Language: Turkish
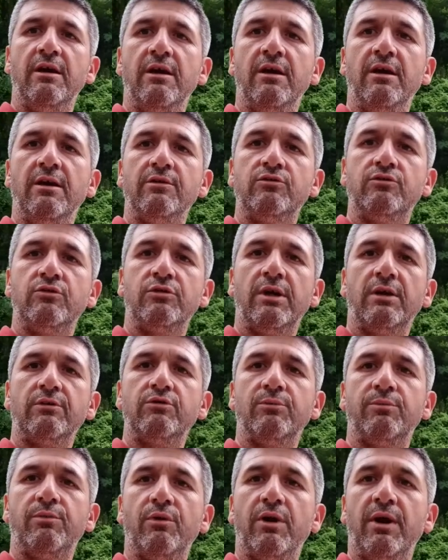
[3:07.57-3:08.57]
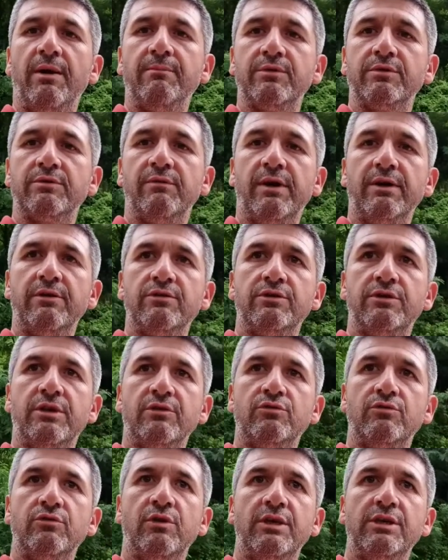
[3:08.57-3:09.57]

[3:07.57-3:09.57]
E, şurada şu programımız var işte şu